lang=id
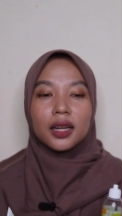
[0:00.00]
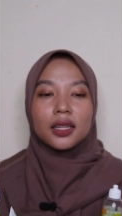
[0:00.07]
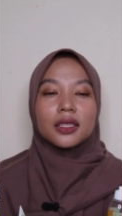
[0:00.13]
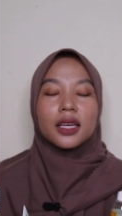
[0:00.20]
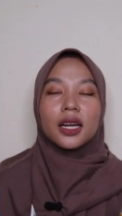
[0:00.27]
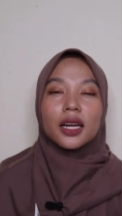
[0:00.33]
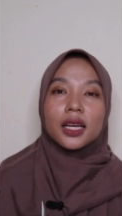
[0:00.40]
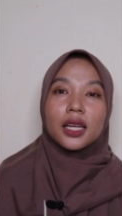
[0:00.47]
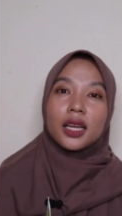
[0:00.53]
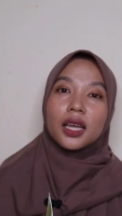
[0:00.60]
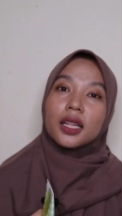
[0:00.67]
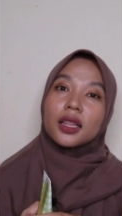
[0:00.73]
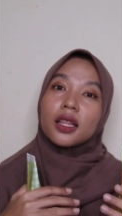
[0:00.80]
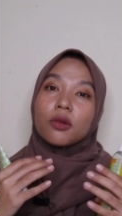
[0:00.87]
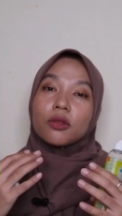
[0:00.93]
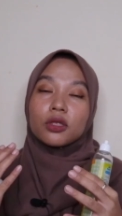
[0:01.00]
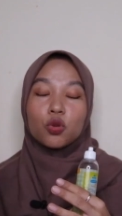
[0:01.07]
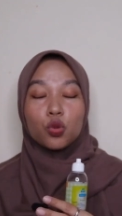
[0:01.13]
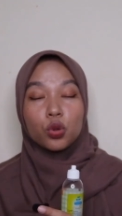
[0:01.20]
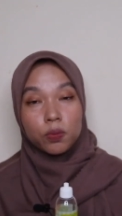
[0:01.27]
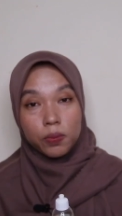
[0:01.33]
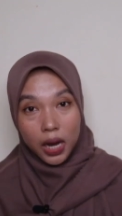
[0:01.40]
kelenjar keringat
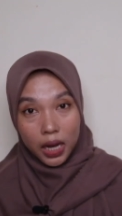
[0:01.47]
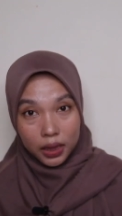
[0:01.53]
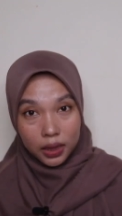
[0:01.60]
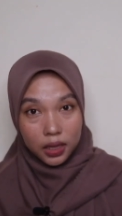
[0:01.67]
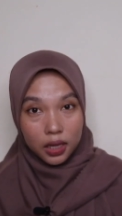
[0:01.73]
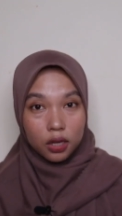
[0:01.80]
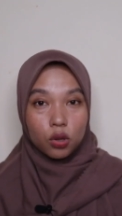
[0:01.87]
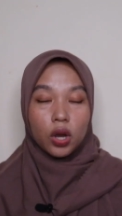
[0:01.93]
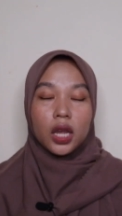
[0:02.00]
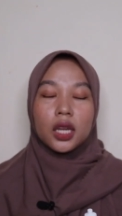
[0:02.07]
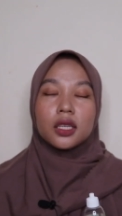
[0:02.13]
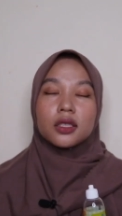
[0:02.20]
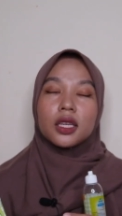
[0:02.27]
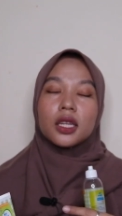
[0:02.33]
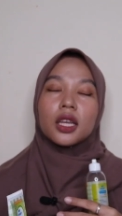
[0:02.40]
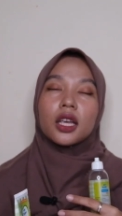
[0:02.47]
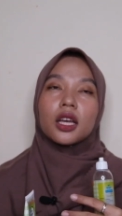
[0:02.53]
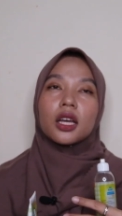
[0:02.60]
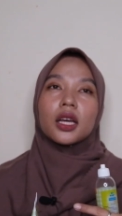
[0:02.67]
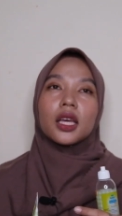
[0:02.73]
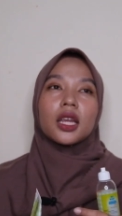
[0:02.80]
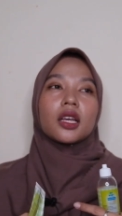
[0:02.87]
tersumbat gitu kan ya. Jadi
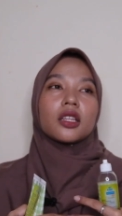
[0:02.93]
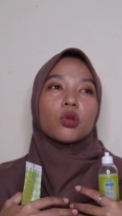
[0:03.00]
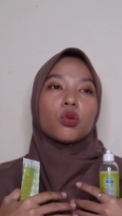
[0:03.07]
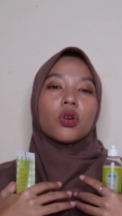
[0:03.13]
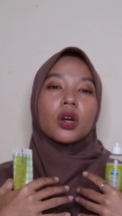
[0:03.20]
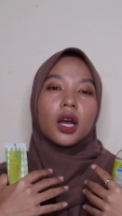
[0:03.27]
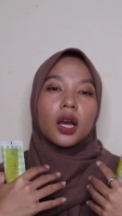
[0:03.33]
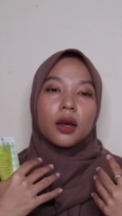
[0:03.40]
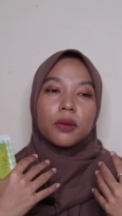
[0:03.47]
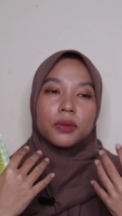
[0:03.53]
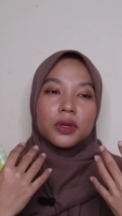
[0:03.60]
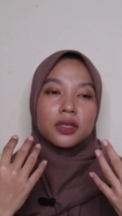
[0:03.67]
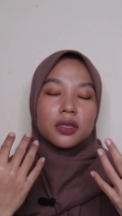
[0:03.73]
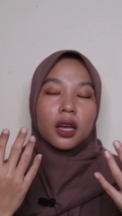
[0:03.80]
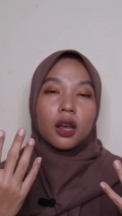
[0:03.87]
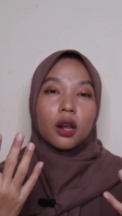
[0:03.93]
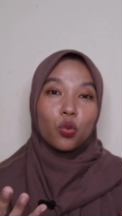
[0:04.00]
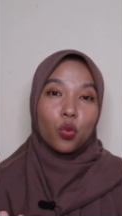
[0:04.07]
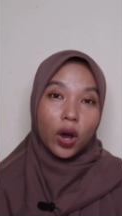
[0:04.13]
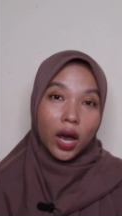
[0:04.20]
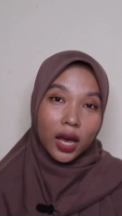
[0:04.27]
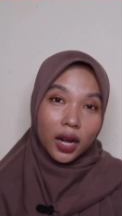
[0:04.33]
keringat itu nggak bisa
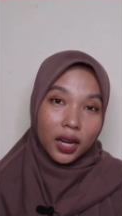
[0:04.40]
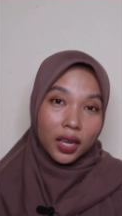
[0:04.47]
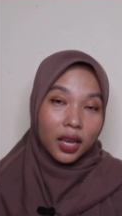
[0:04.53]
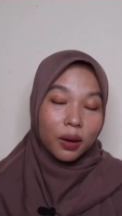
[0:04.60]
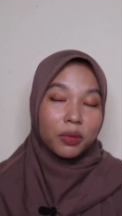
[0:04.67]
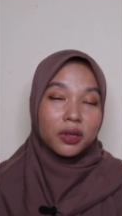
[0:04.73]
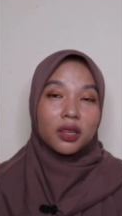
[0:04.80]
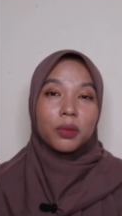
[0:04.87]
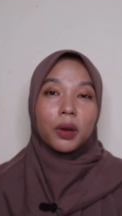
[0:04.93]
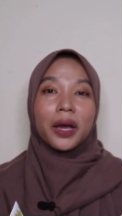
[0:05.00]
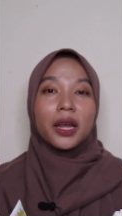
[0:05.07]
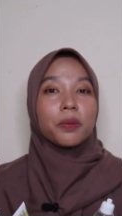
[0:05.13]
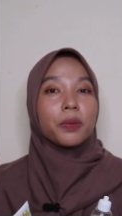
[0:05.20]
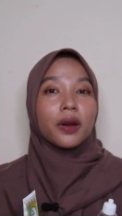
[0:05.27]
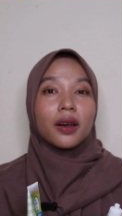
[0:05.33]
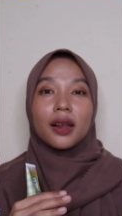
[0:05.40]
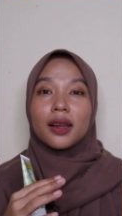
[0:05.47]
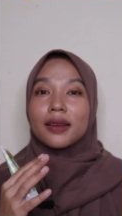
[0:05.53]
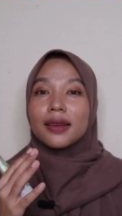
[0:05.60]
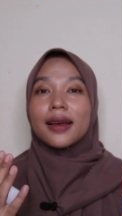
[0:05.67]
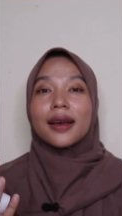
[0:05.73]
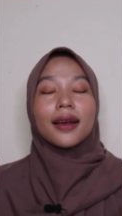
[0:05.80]
keluar yang menyebabkan
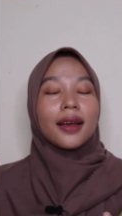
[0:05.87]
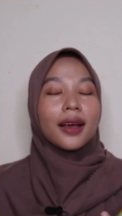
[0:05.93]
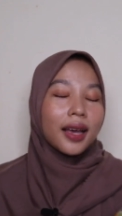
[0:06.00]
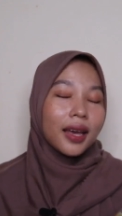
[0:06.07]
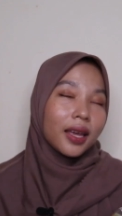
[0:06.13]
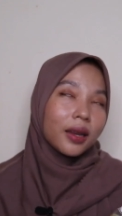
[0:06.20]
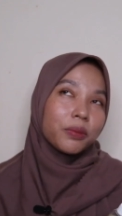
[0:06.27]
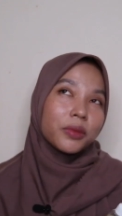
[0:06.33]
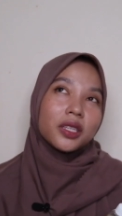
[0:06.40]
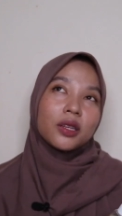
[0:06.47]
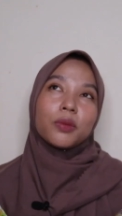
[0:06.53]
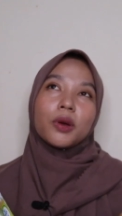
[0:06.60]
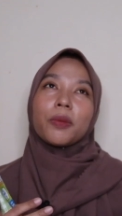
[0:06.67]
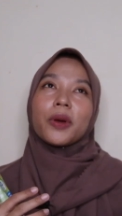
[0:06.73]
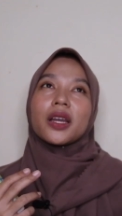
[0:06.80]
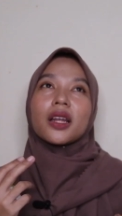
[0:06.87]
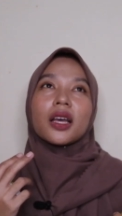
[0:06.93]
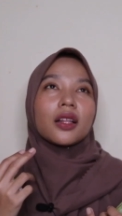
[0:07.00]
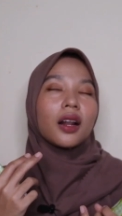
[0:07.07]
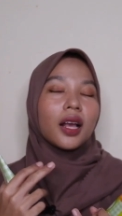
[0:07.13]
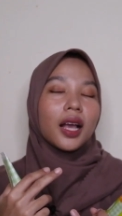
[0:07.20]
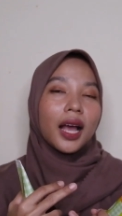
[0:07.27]
peradangan, menyebabkan
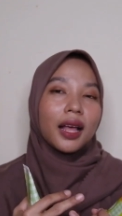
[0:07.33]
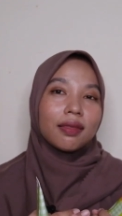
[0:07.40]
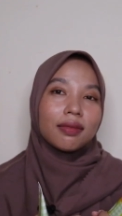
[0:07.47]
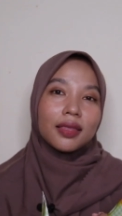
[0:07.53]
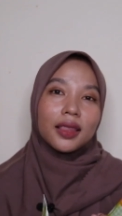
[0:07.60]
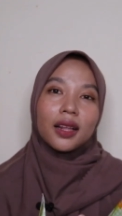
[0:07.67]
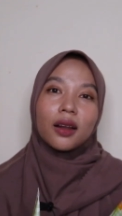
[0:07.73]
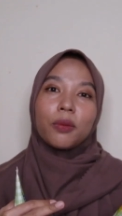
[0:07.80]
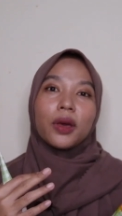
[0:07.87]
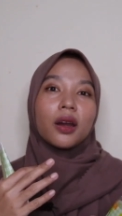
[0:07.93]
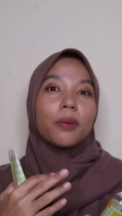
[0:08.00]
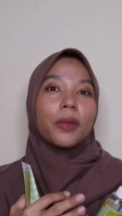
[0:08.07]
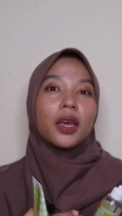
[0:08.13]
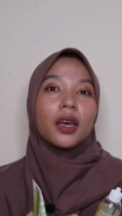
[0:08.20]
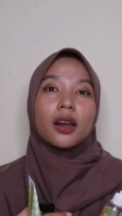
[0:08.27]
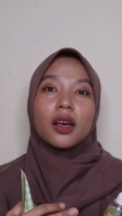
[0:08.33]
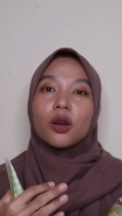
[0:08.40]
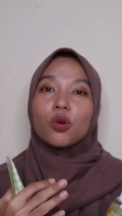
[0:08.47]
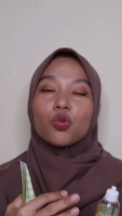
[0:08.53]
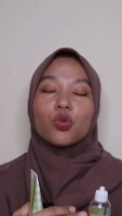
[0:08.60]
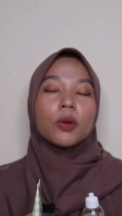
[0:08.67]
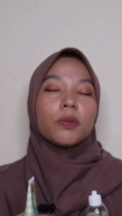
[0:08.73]
gatal-gatal, merah-merah,
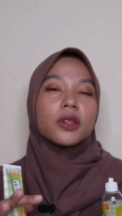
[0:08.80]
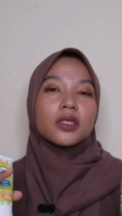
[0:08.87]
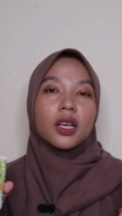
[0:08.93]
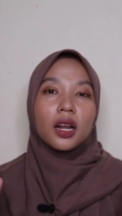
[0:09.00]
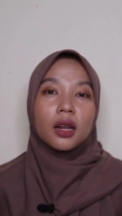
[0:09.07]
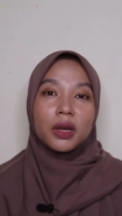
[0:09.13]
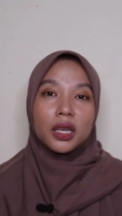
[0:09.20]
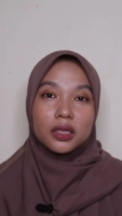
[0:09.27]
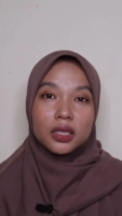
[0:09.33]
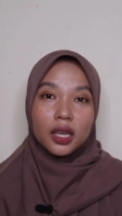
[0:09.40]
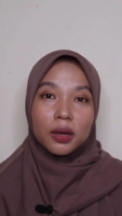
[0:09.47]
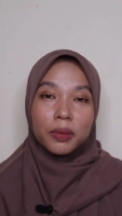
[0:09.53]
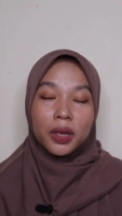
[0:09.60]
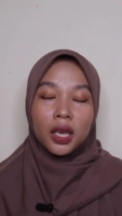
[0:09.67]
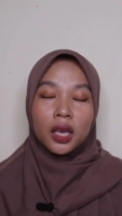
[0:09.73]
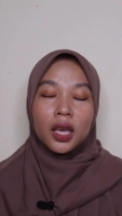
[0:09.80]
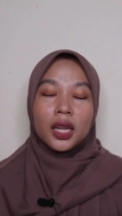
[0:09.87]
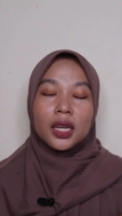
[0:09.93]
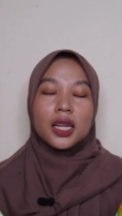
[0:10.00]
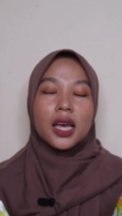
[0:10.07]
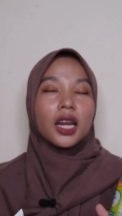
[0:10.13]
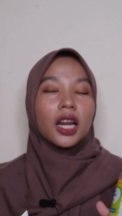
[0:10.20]
ruam dan segala macam.
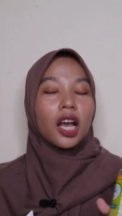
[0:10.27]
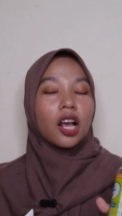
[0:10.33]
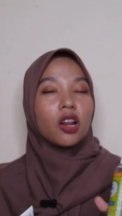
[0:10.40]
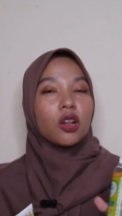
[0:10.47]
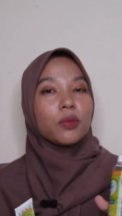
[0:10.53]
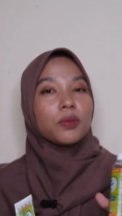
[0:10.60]
Dan kalau